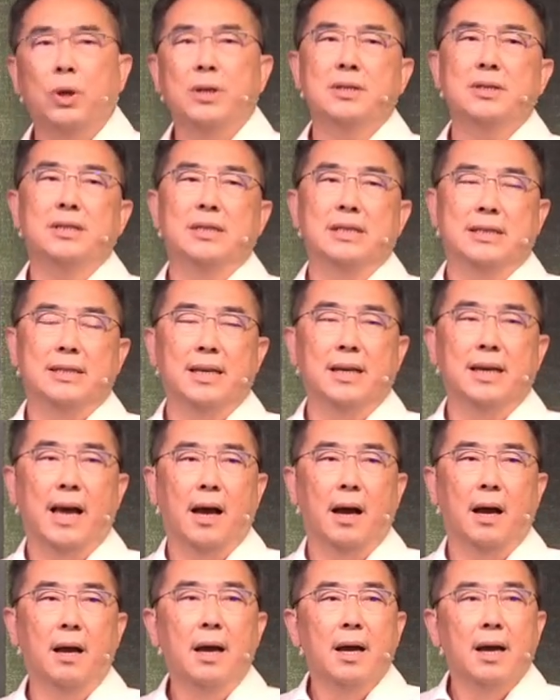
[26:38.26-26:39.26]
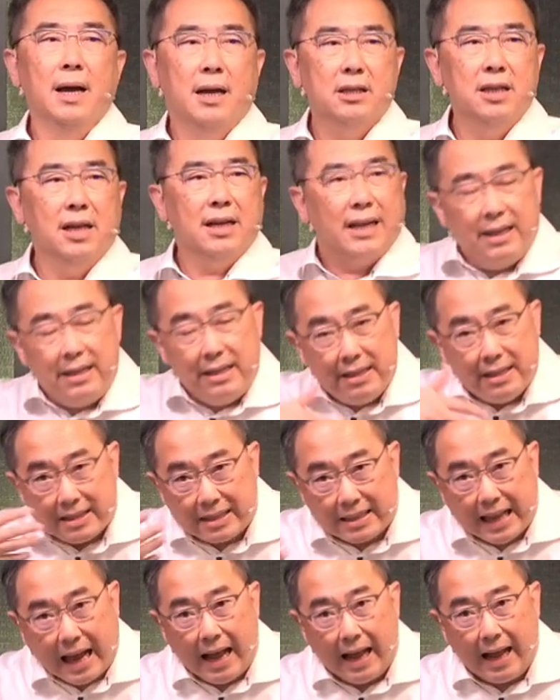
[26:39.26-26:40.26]
然都对自己这样，可是
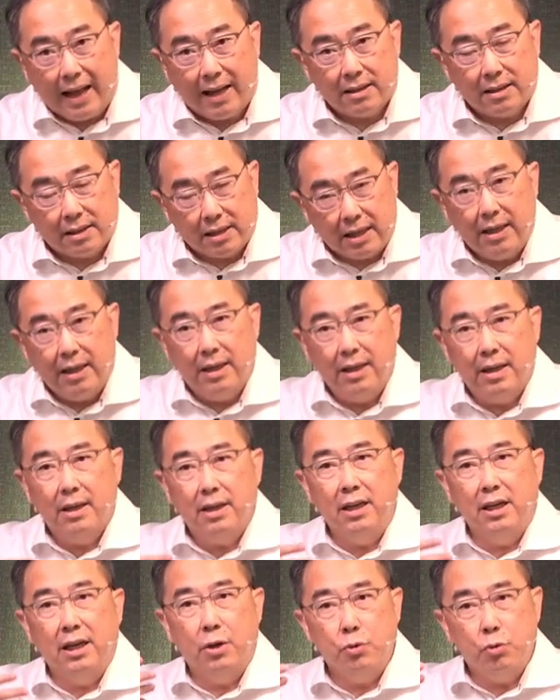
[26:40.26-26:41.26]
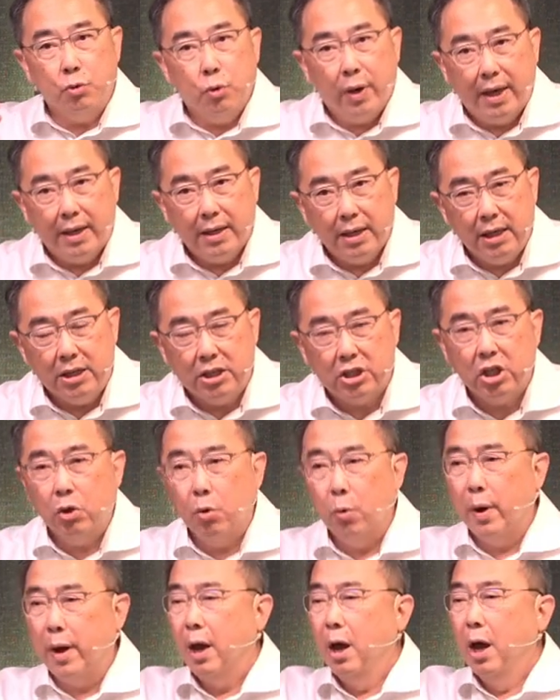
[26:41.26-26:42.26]
更大的一个原因
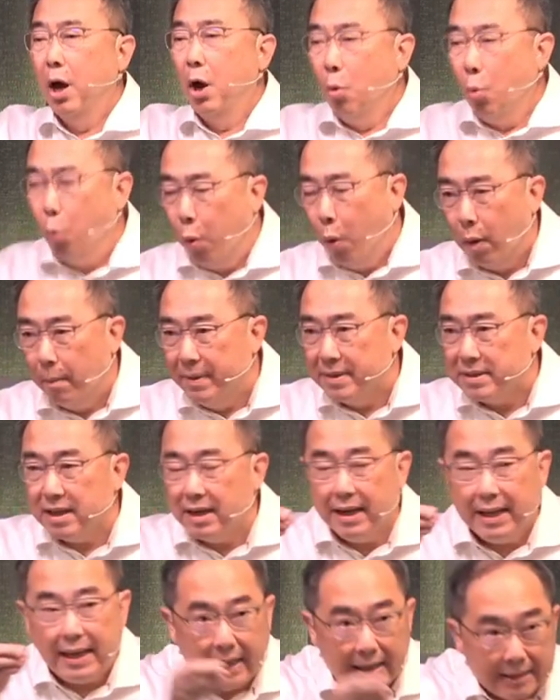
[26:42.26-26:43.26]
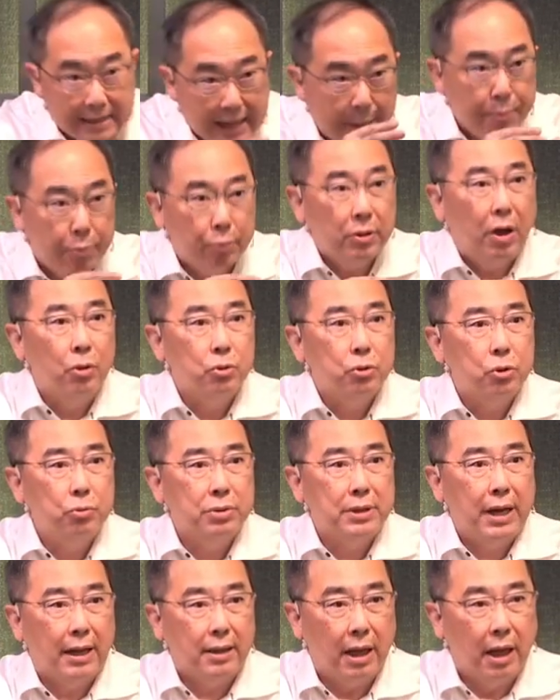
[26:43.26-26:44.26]
是因为我们是连在葡萄
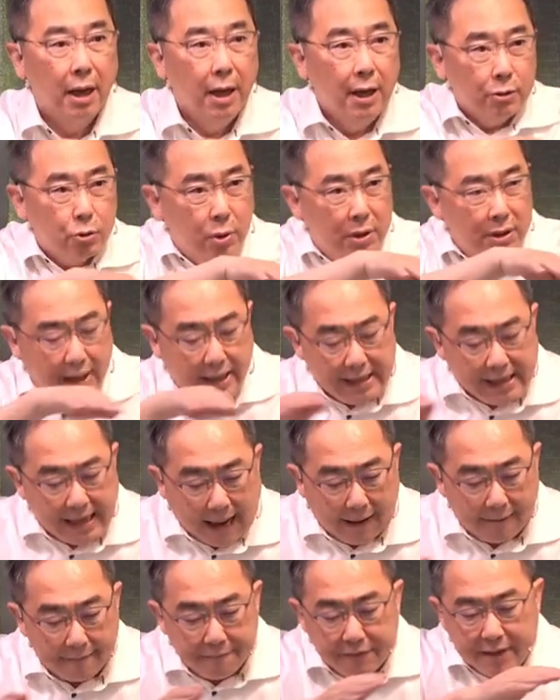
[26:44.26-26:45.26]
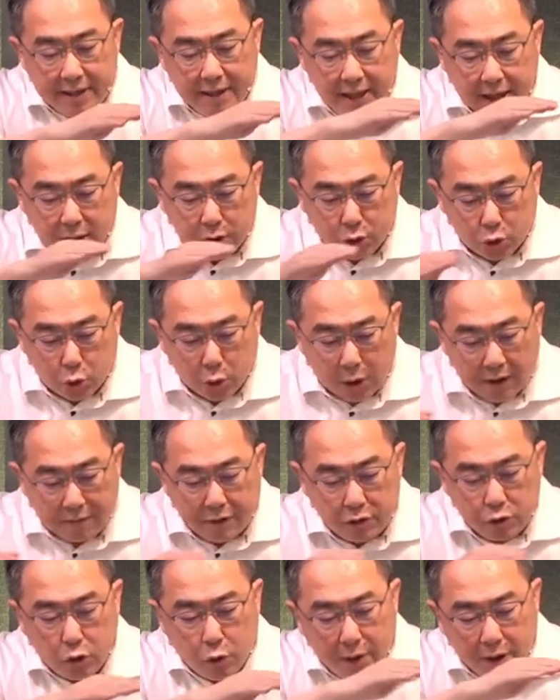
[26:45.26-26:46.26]
树上的，所以那个养分、那个
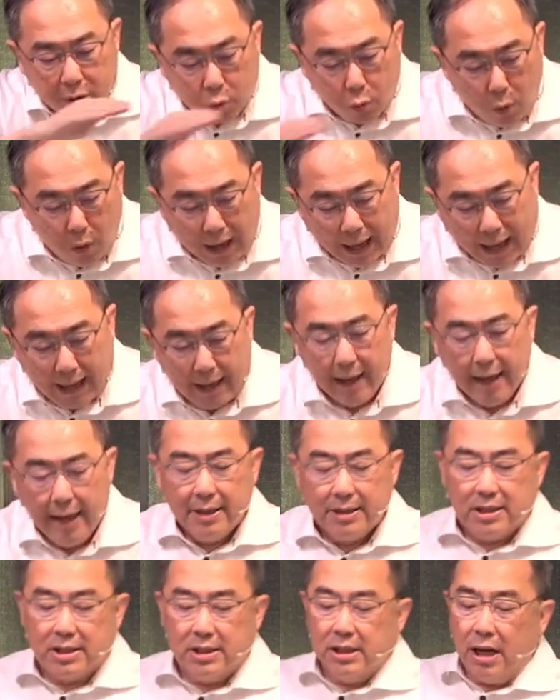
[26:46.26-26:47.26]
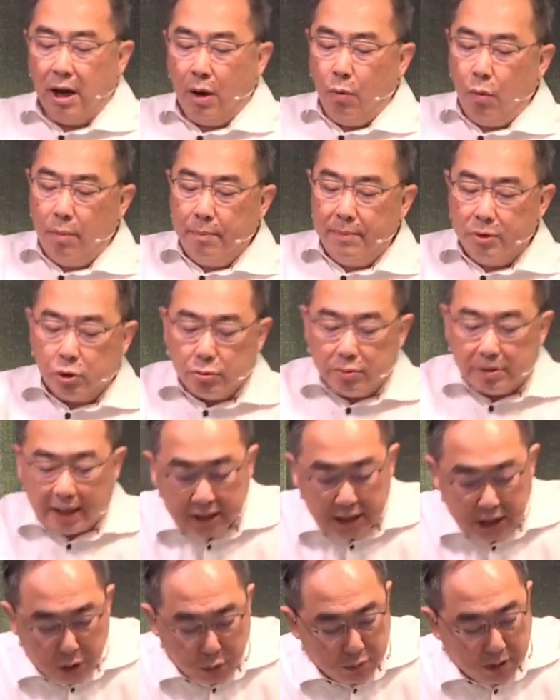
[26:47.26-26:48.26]
水分就会过来。只要我们
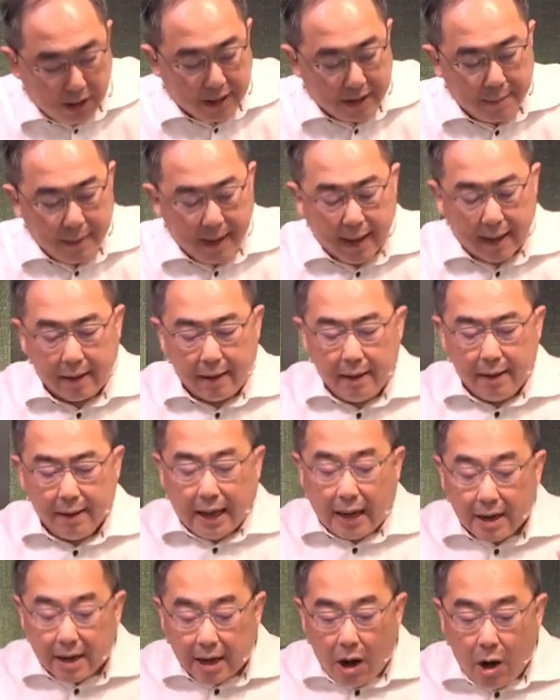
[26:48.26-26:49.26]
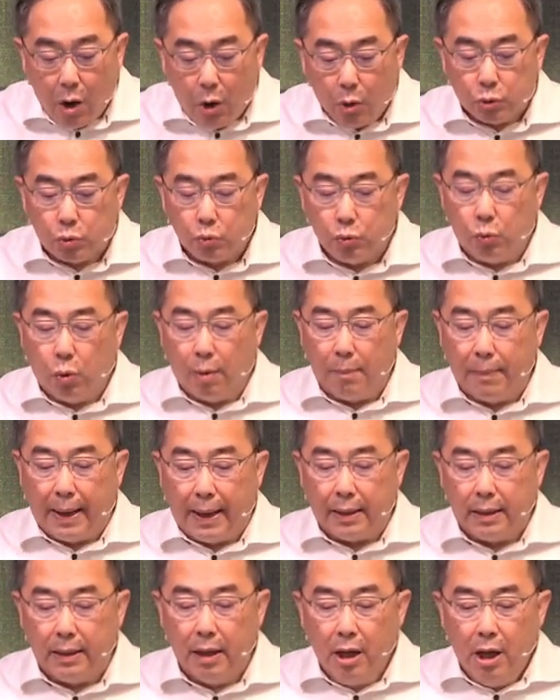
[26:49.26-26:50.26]
住在基督的里面，他告诉我
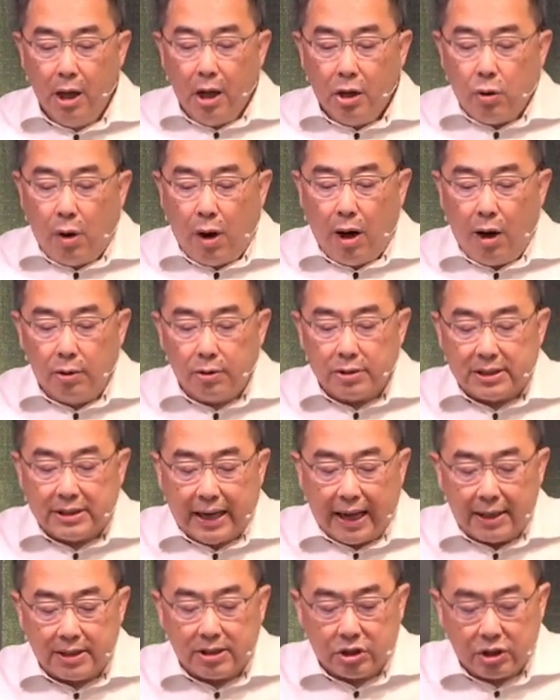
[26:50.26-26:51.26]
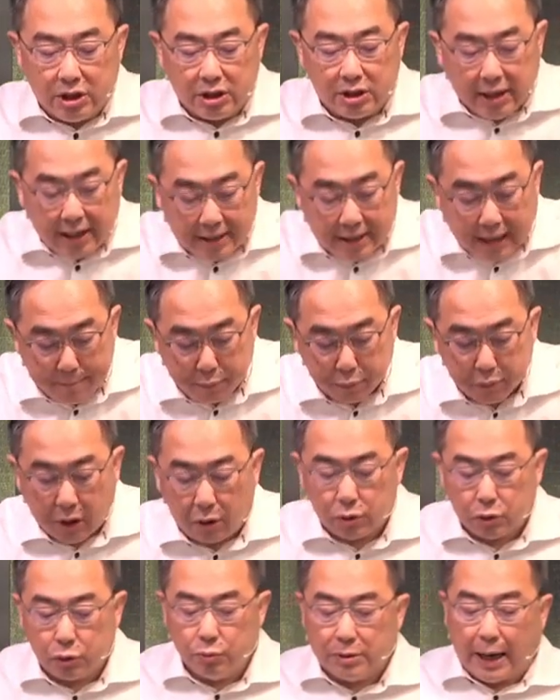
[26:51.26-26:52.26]
们。就好像枝子连在
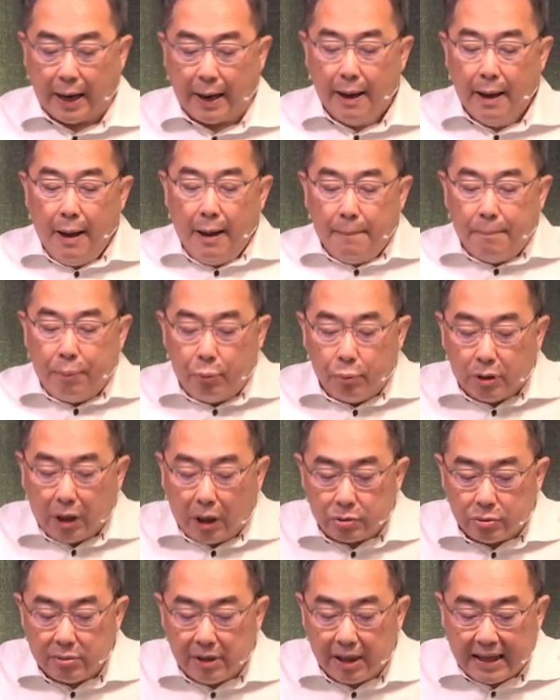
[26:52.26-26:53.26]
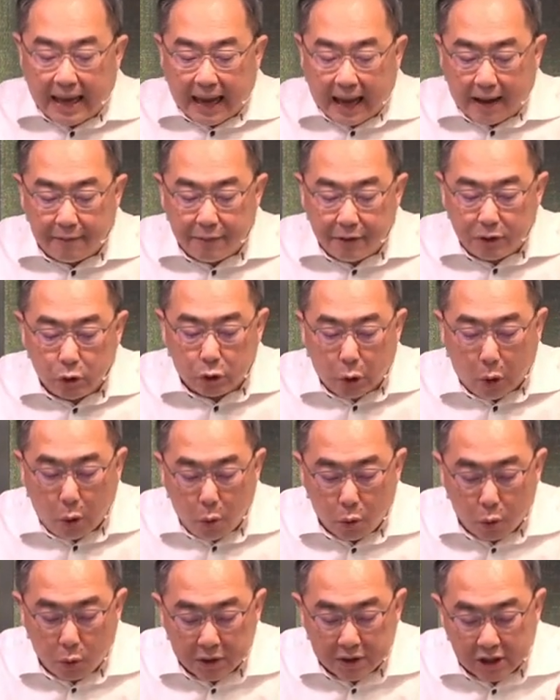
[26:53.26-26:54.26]
葡萄树上，葡萄树的养分就
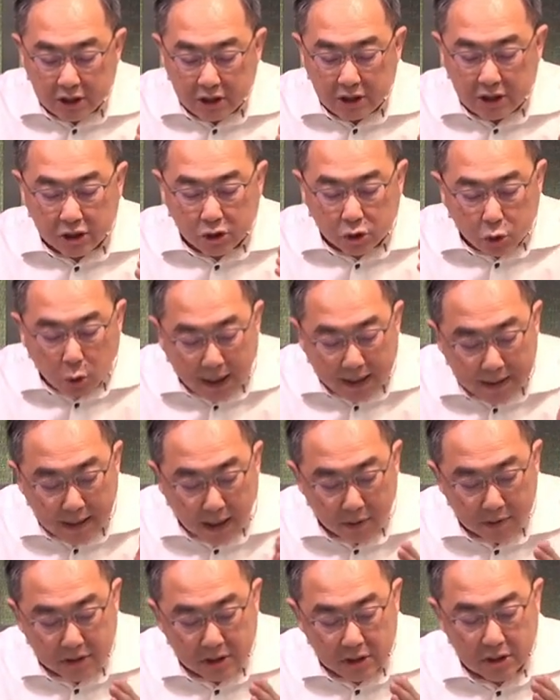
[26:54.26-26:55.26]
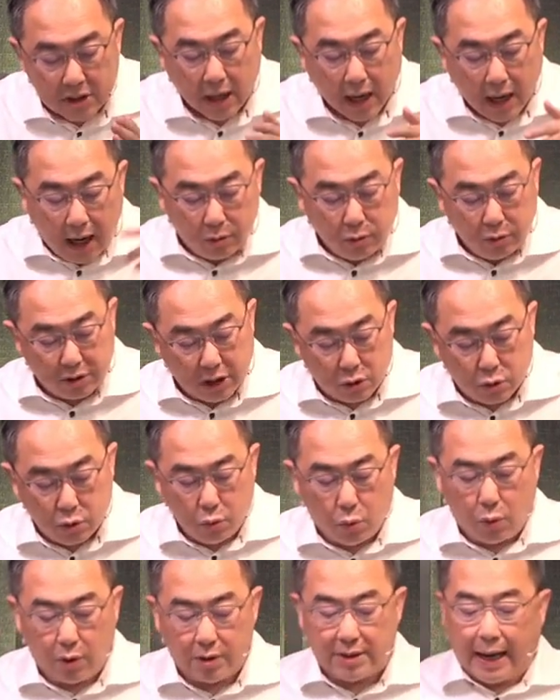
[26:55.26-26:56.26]
透过枝子传到枝子，它就
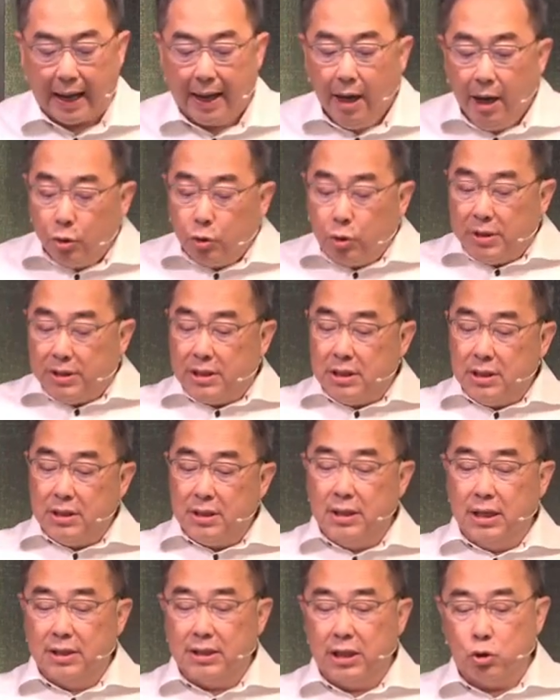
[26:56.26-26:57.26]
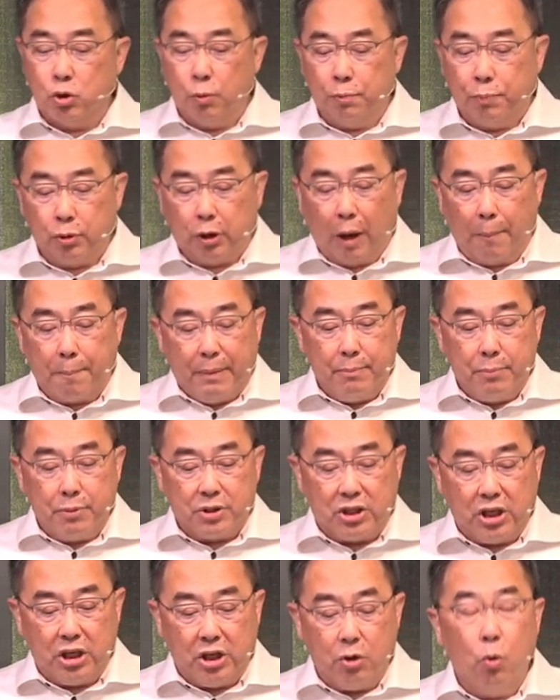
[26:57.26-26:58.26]
结出果子来。所以枝子能结出葡萄，
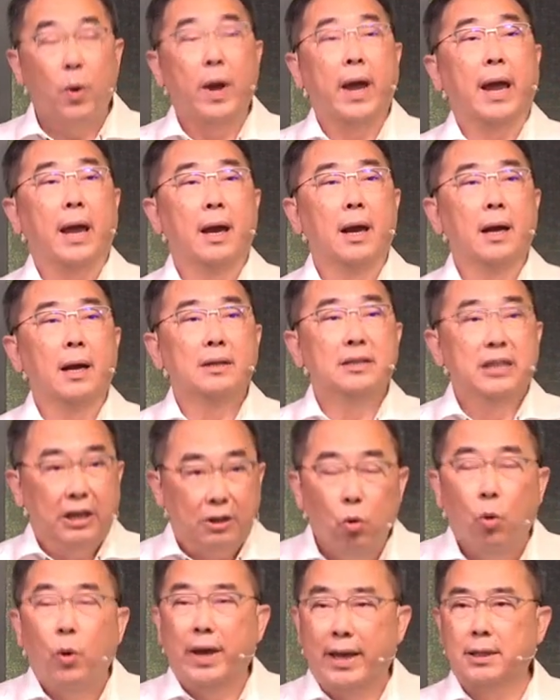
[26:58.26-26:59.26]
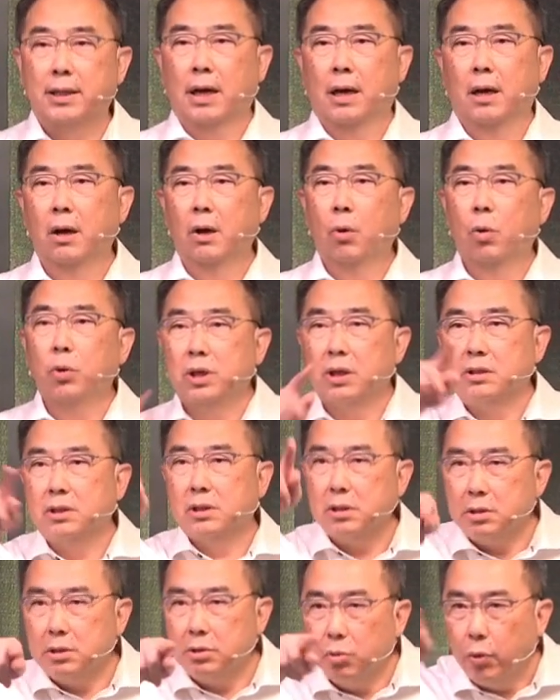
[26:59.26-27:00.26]
并不是因为人为的或
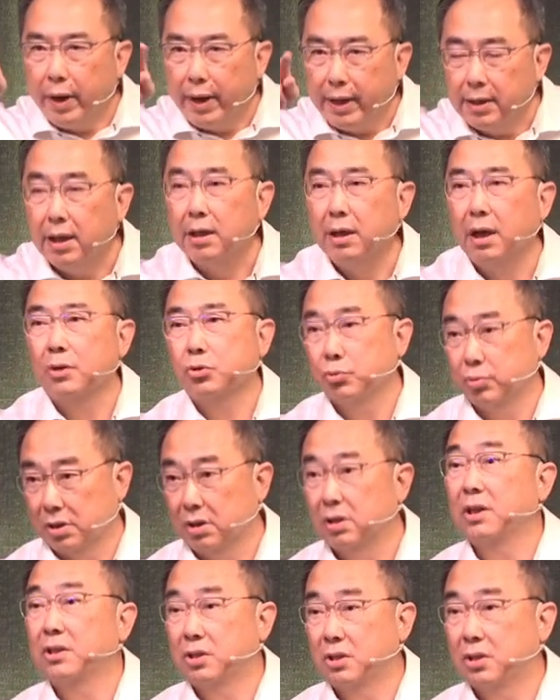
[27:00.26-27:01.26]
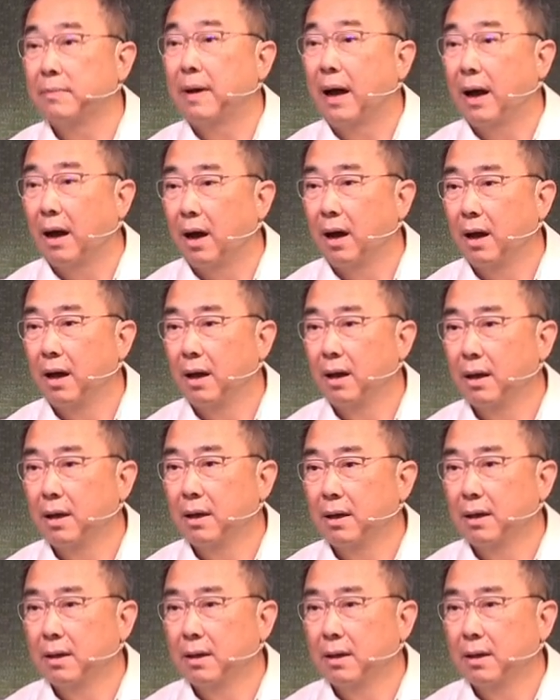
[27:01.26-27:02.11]
者枝为的啊，树枝的枝嘛哈，